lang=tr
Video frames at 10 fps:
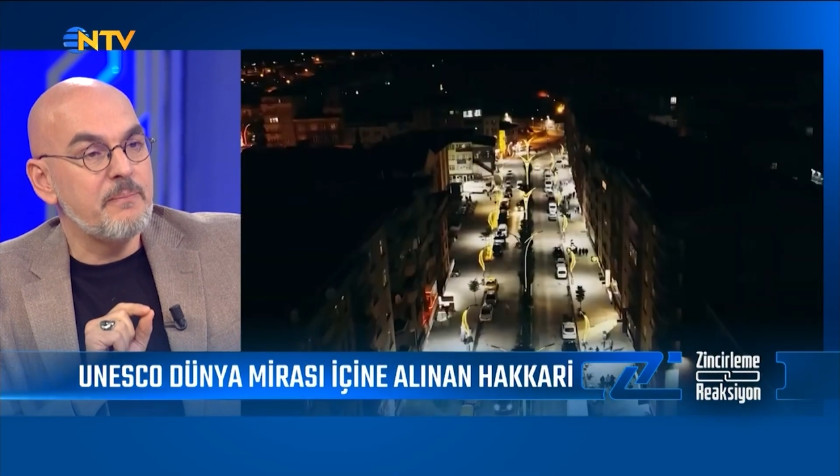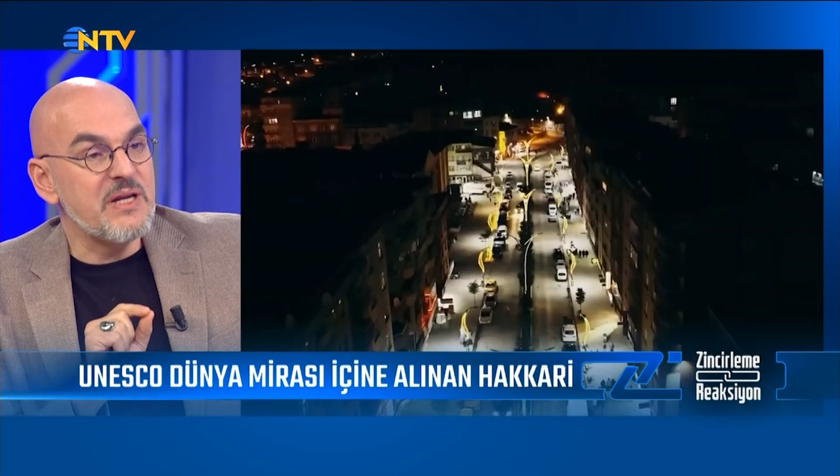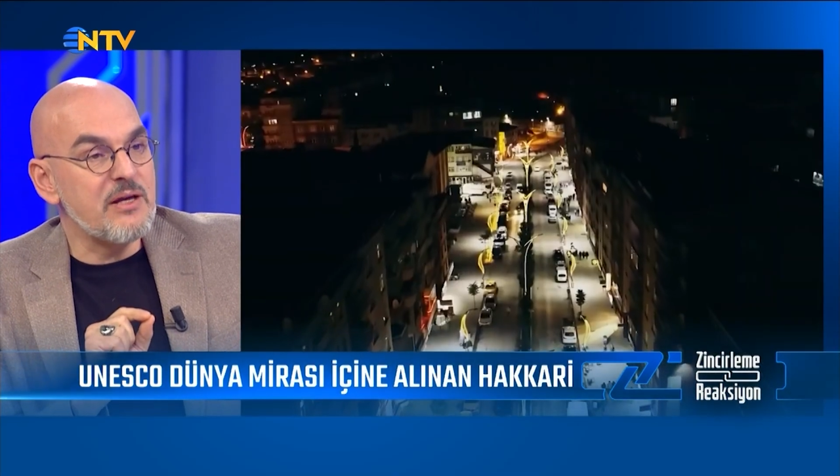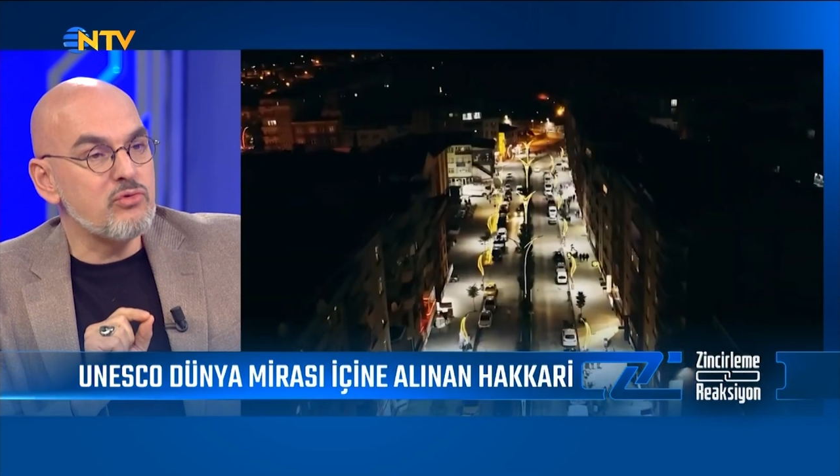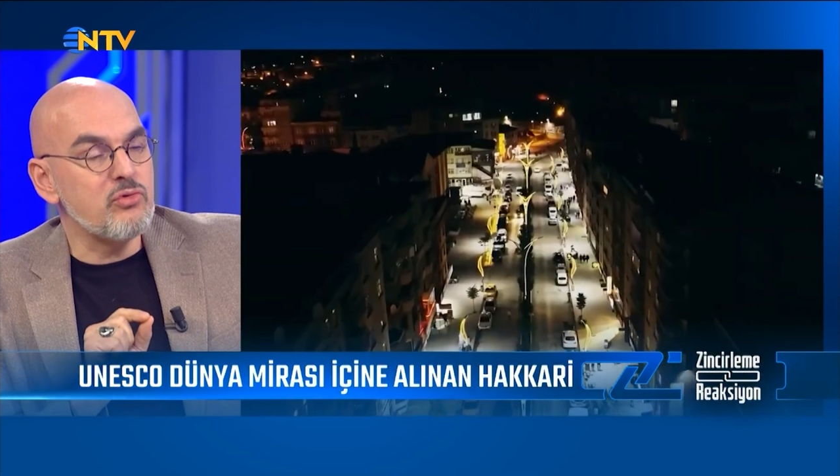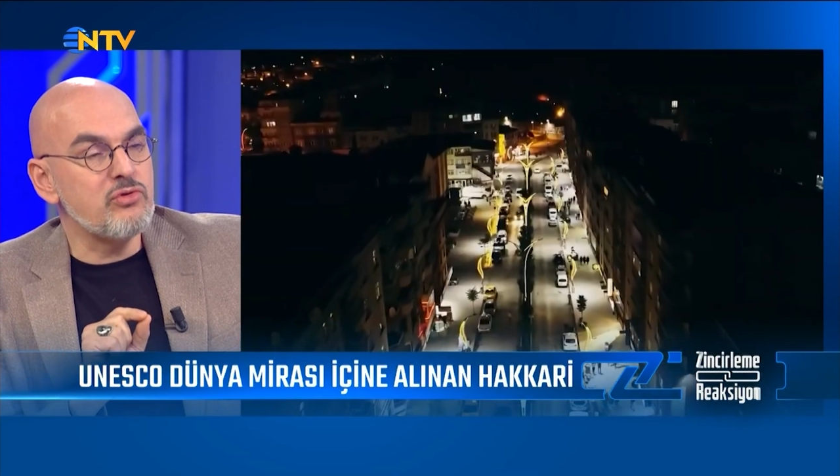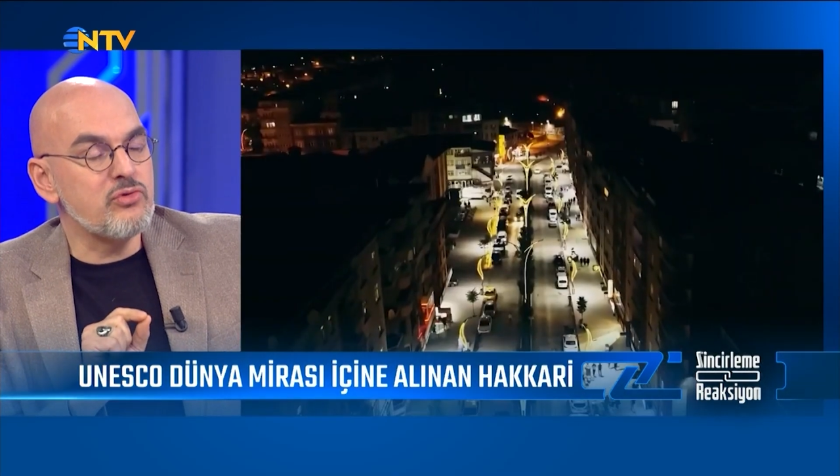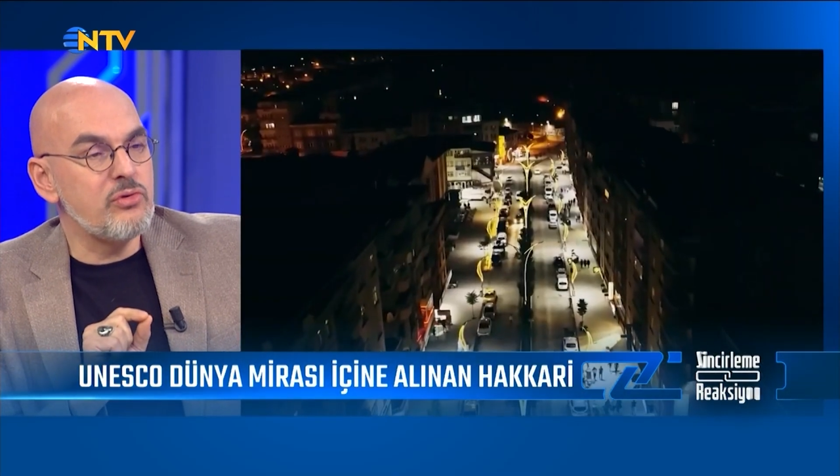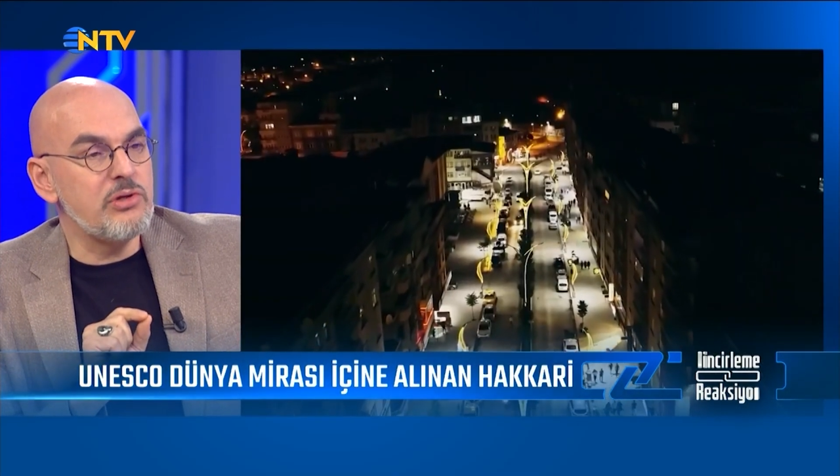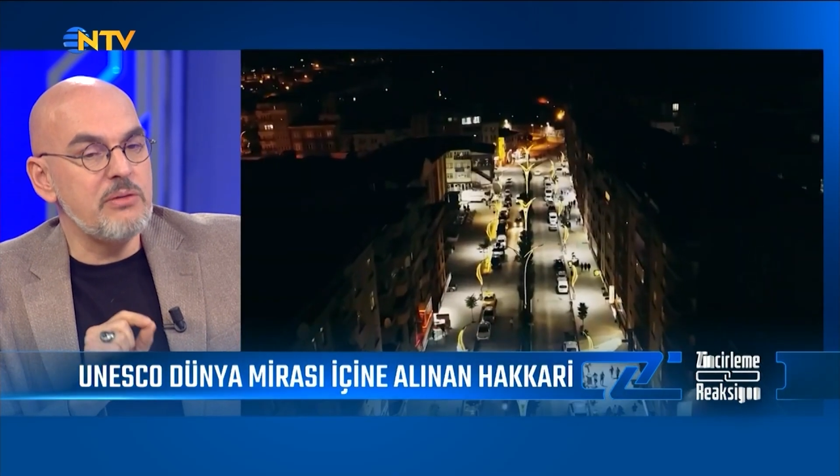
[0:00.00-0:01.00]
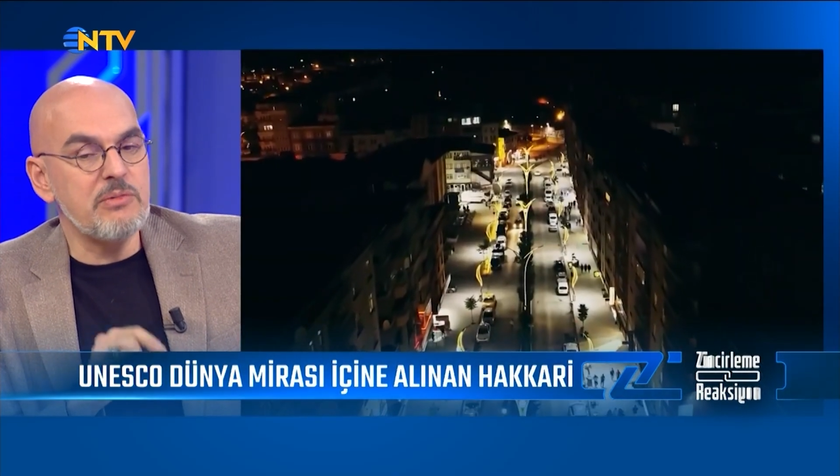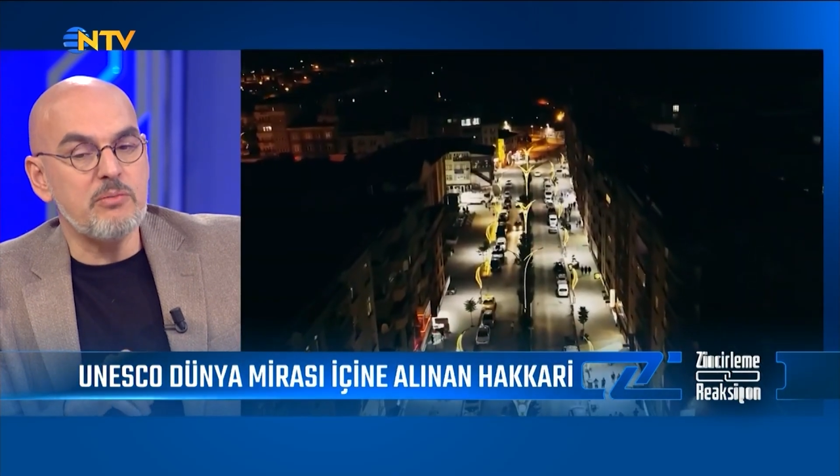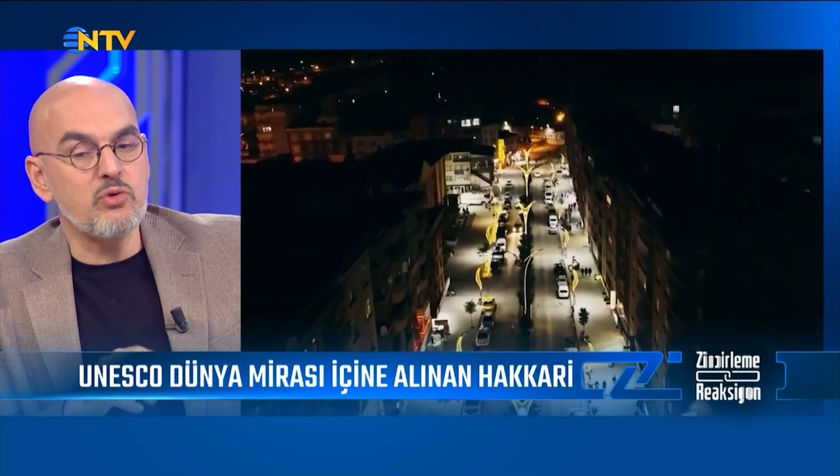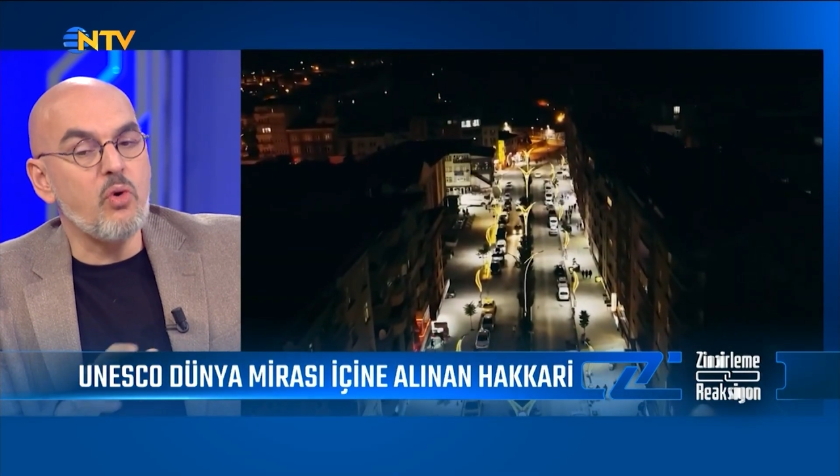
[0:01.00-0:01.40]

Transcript: biraz önce söylediğim gibi